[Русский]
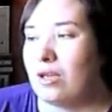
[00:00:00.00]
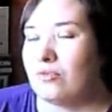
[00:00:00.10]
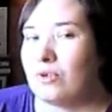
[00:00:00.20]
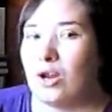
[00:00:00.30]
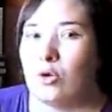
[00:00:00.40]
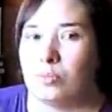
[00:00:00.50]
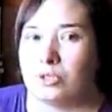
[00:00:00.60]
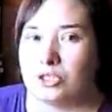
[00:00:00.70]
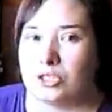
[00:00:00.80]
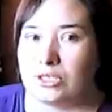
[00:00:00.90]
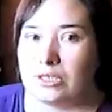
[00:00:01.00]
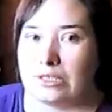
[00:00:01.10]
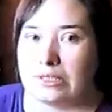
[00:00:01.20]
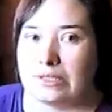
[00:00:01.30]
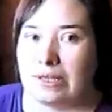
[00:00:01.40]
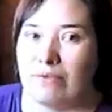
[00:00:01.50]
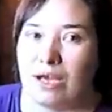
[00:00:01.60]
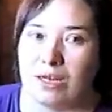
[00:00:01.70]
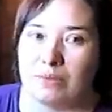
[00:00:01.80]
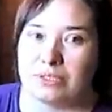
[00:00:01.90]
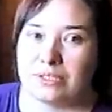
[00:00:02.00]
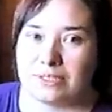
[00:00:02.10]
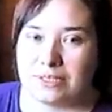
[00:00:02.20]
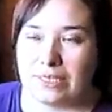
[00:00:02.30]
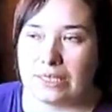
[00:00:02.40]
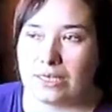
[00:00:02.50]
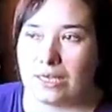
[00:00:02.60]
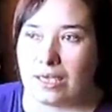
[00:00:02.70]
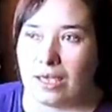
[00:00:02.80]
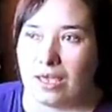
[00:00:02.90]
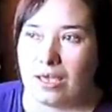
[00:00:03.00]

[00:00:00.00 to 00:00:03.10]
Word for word: в коробочке с товарами со скидкой,